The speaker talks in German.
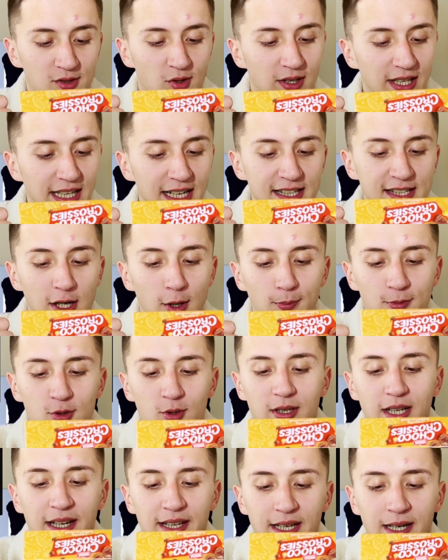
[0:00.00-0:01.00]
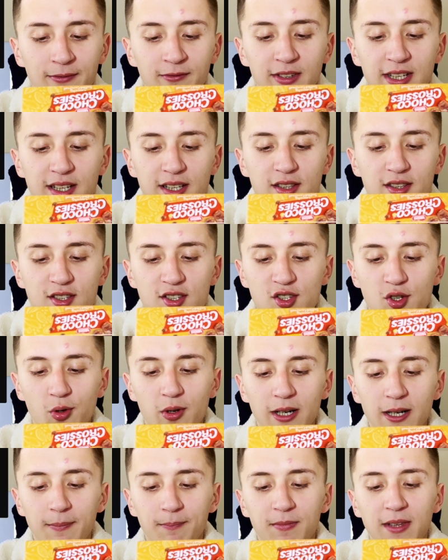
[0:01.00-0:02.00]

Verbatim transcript: Okay, als Hauptzutat haben wir Zucker.